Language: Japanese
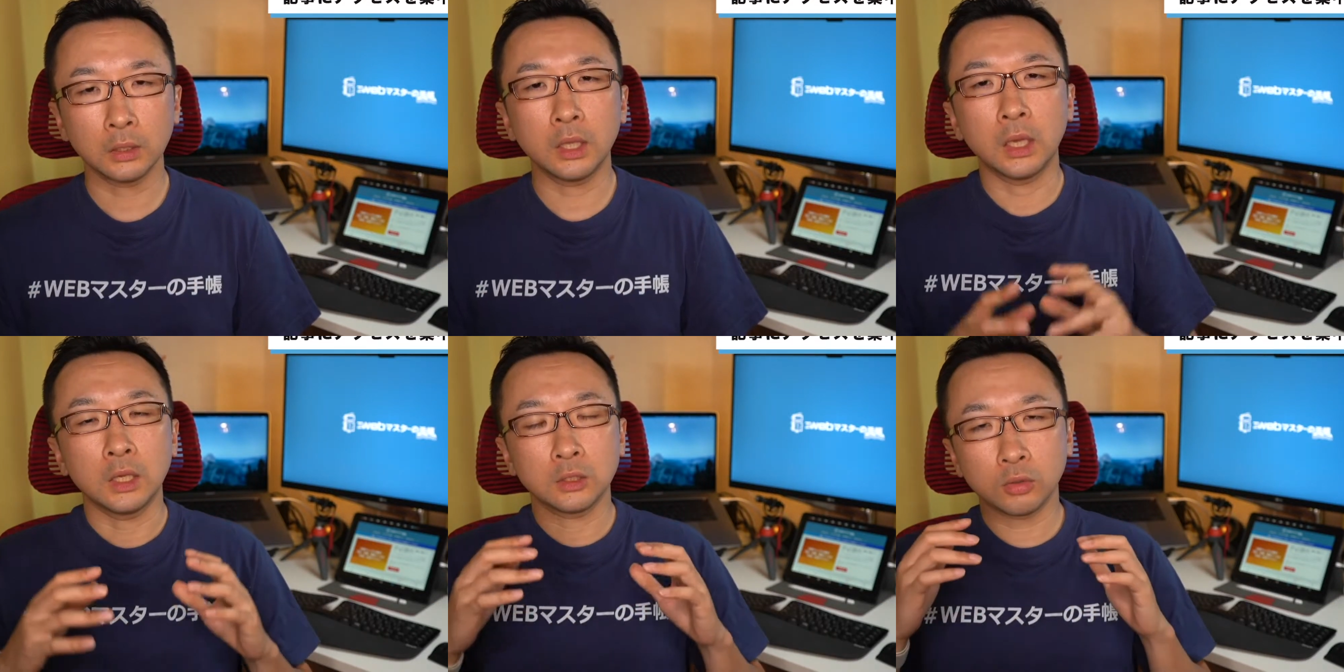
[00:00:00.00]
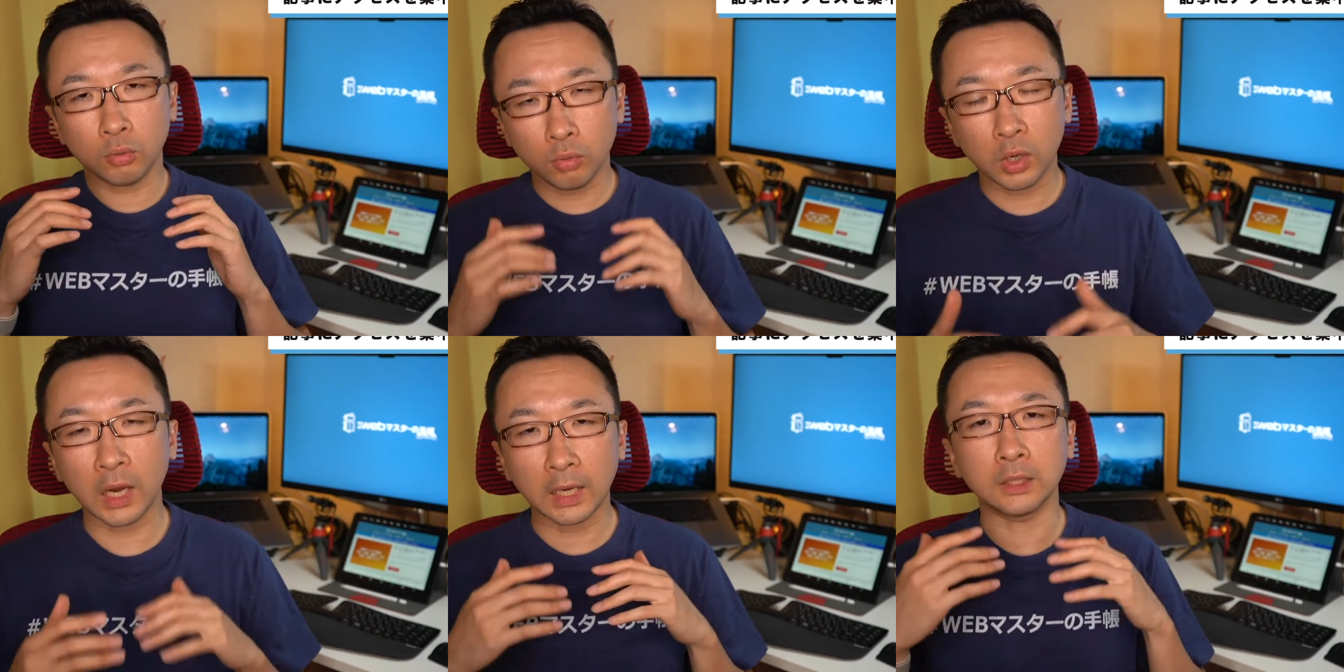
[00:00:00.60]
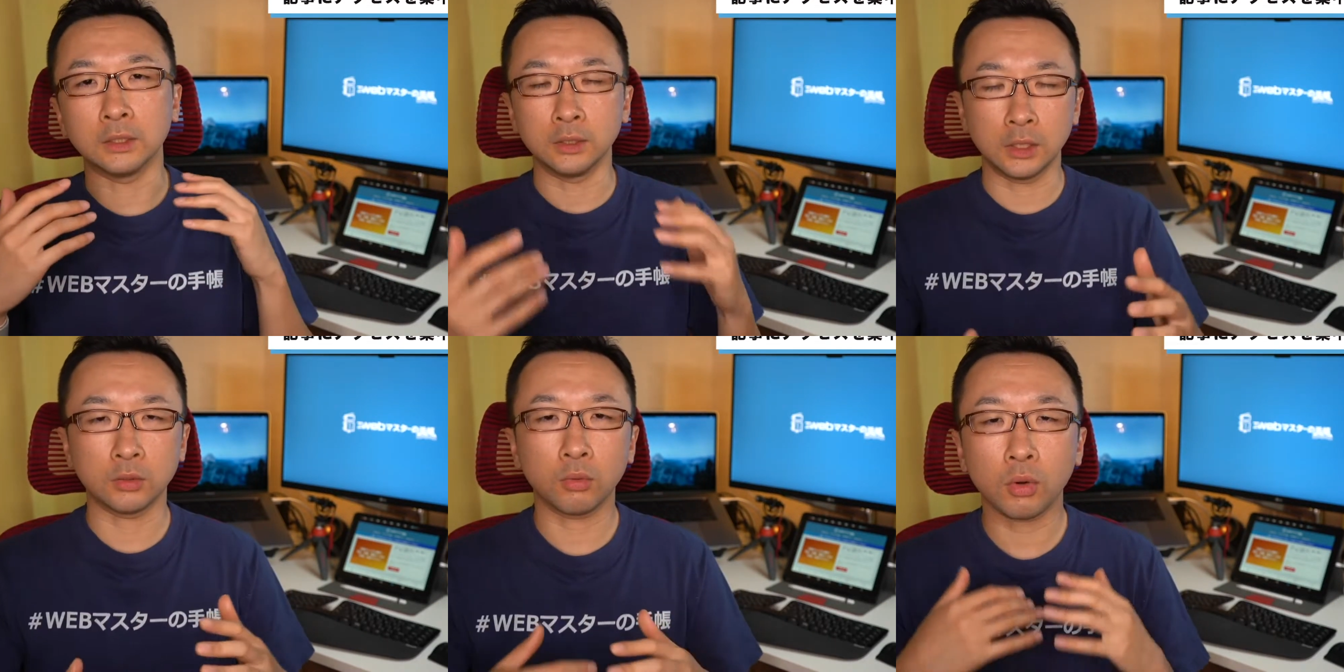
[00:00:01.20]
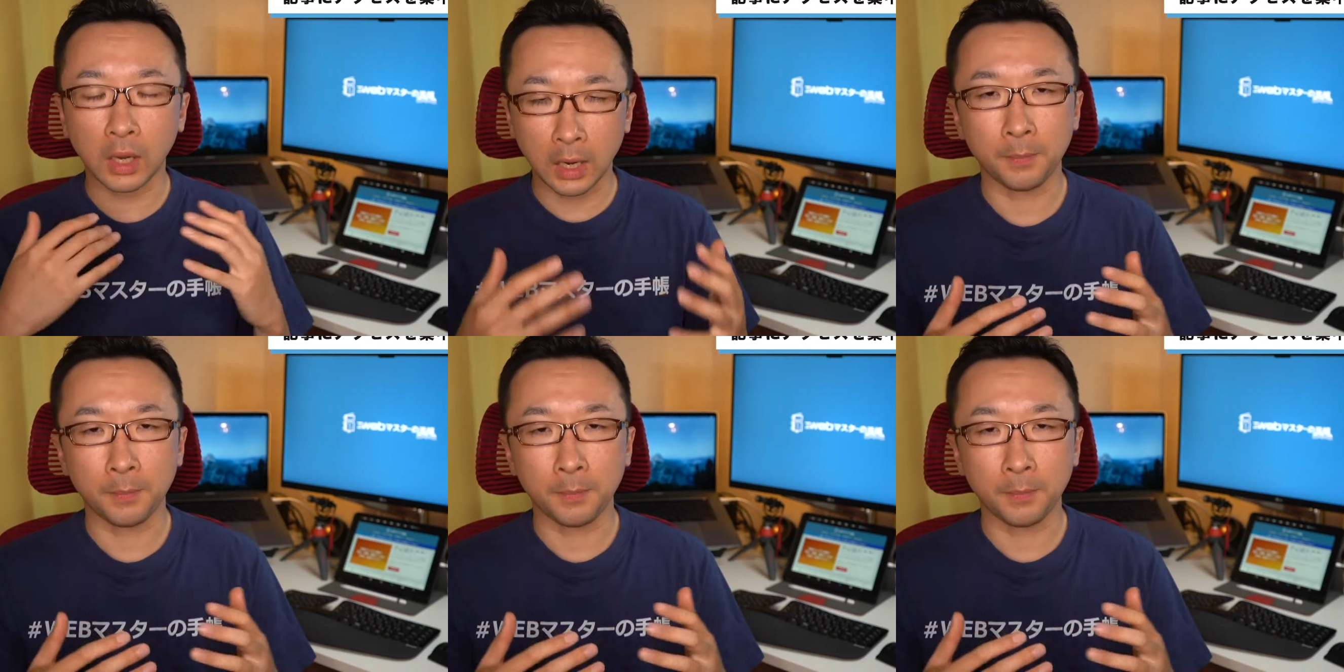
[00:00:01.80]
で、そこからですね、そこか